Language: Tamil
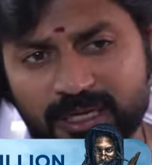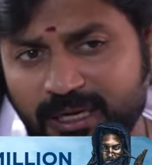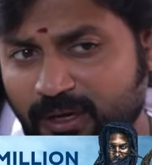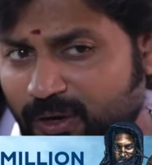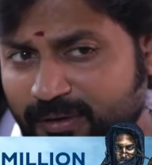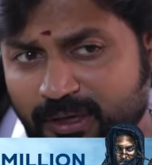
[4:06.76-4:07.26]

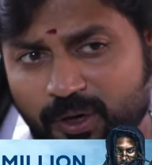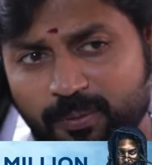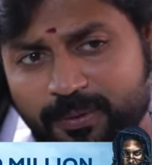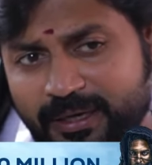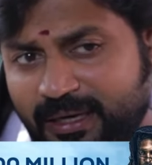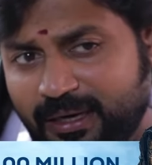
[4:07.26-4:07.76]
நீங்களும் அவனை
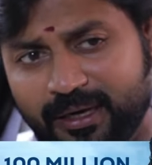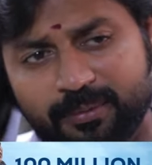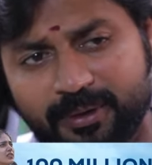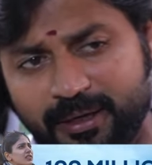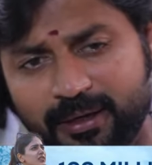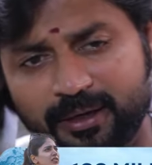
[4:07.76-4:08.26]
லவ் பண்ணி அவனை
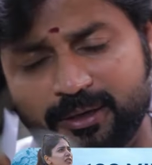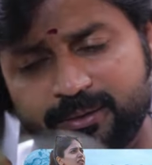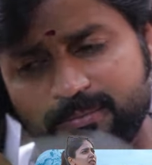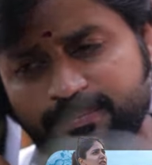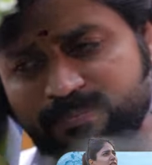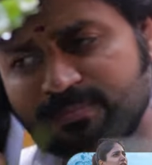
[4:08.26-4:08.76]
கல்யாணம்
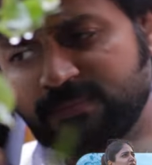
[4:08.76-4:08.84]
பண்ணீங்களா